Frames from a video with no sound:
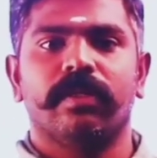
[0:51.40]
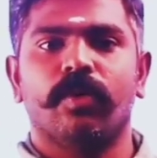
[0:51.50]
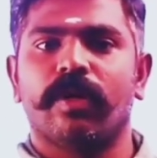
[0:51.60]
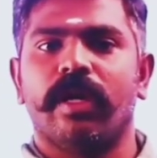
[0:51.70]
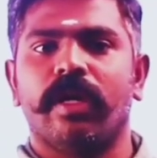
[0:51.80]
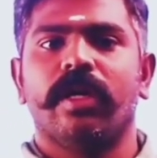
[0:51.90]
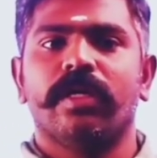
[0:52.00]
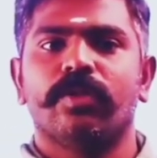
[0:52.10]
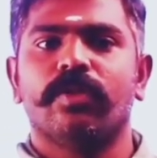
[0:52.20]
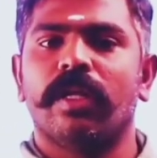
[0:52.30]
ஓகே
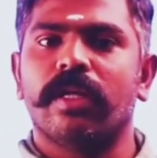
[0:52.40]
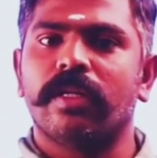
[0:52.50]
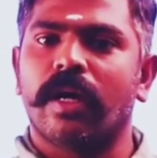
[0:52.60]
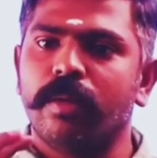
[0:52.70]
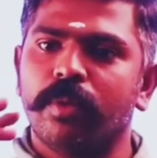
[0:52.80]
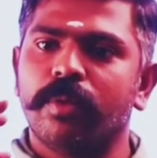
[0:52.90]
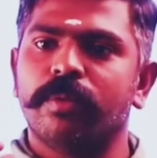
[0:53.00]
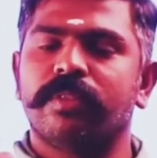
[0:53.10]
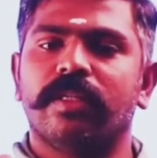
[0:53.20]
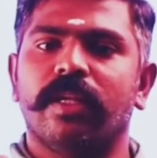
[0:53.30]
ஸோ அதாவது
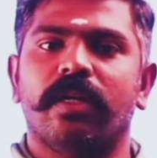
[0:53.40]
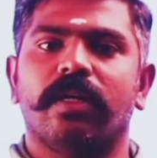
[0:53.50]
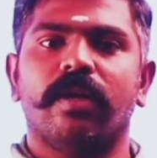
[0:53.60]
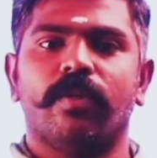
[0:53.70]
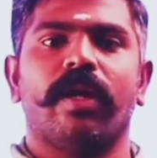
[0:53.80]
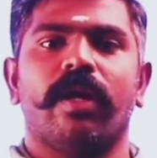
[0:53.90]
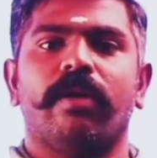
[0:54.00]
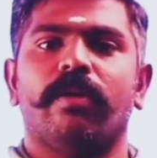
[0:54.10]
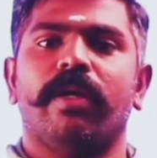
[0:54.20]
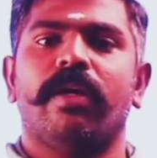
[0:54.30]
அனுபவத்தில் இருக்கிறவங்க
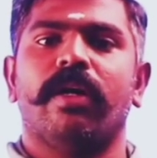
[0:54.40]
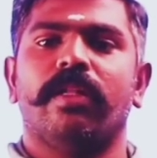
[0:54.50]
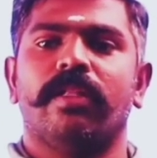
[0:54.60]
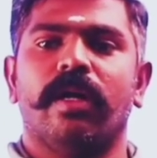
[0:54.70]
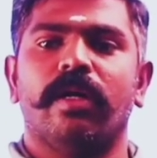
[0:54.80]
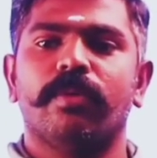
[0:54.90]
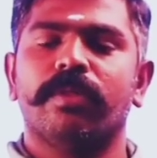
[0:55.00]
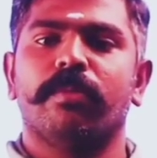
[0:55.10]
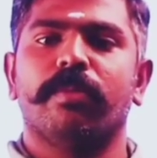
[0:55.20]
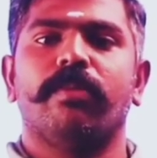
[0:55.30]
எல்லாருமே அந்த
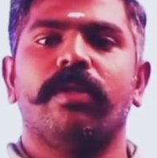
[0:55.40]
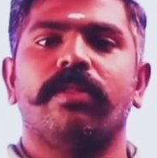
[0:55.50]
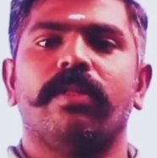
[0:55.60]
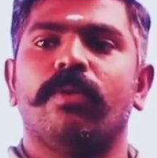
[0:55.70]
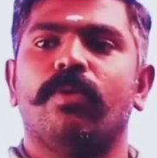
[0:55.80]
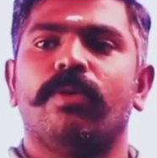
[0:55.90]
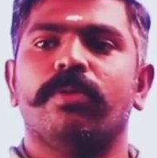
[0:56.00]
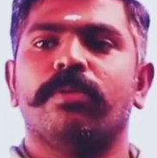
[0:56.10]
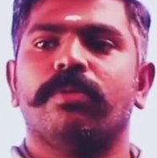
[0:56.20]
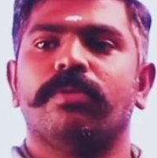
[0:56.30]
அனுபவத்தை பயன்படுத்தி ஒரு
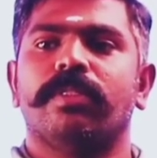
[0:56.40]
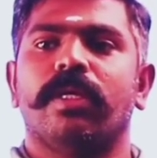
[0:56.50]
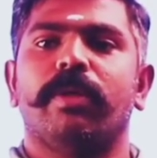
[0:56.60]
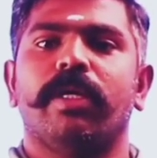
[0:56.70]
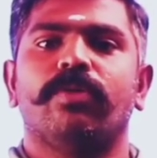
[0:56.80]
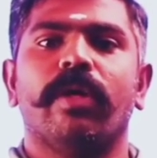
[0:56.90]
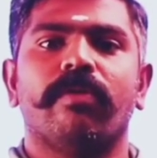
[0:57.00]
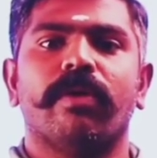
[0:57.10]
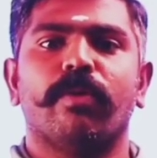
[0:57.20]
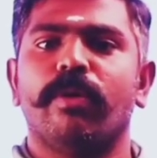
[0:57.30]
திறமையை ஜொலிக்க
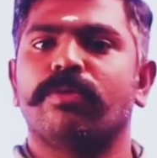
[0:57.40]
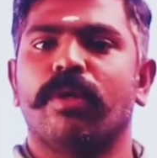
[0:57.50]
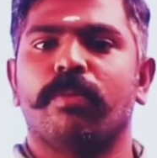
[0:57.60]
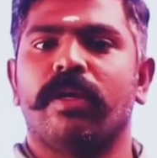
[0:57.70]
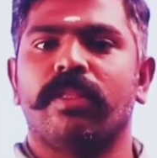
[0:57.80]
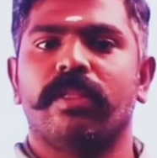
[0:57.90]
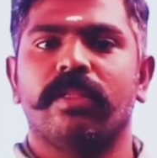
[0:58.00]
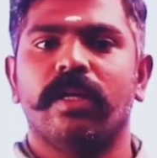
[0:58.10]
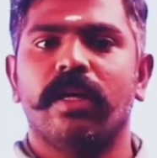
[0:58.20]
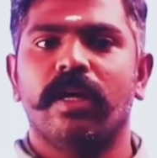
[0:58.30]
வைக்க முடியும்னு சொல்ல முடியாது
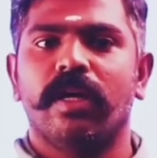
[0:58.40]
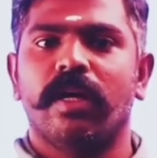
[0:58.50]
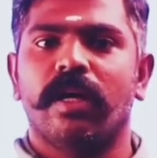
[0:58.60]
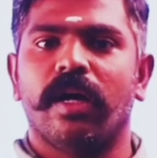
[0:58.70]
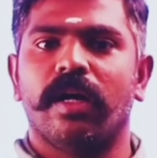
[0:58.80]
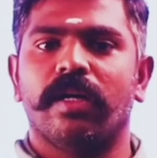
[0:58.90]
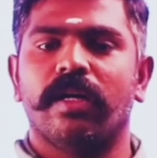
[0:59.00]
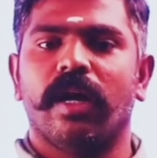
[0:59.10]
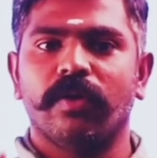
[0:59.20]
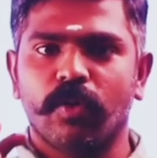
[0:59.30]

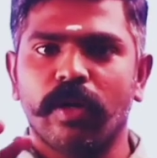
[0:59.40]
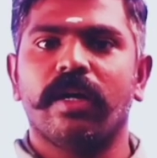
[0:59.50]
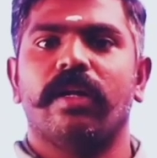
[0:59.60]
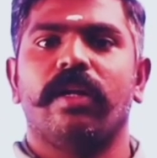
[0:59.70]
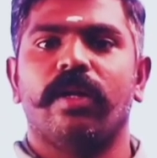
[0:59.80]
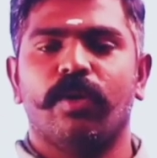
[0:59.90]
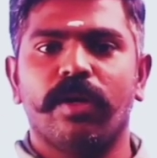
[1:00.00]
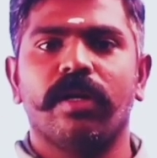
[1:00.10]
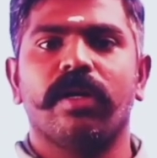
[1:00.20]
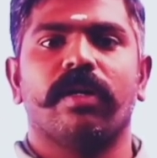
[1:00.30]
அவங்களுக்கான நேரம்
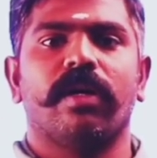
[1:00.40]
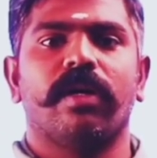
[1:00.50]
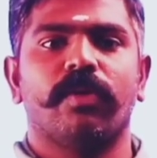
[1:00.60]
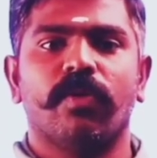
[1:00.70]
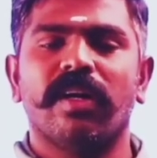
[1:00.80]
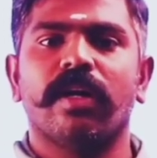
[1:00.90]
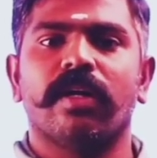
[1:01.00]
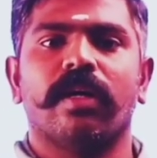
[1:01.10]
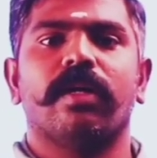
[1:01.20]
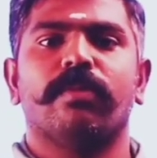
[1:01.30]
அவங்களுக்கான காலம் அவங்களுக்கான
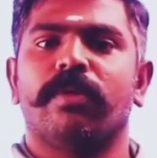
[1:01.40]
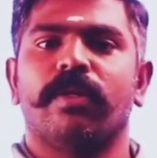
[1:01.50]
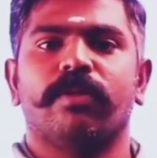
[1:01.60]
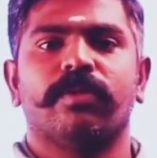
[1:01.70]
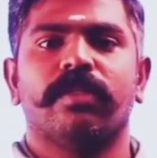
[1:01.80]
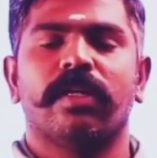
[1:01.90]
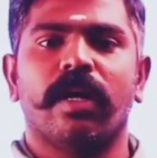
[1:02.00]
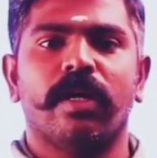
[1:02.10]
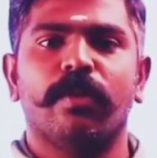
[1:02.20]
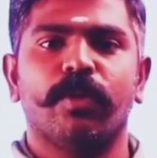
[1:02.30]
களம் அமையணும்
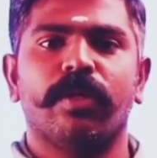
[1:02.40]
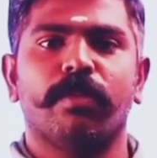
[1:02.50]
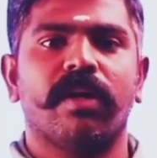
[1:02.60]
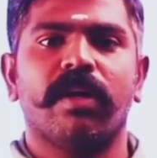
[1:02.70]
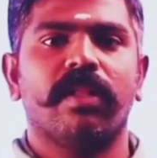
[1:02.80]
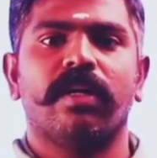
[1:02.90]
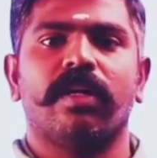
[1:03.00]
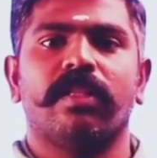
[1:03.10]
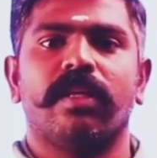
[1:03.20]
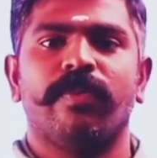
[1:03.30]
காலம் எப்போதும் நமக்கானதாக
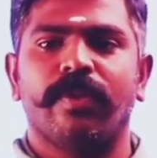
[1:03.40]
இருக்காது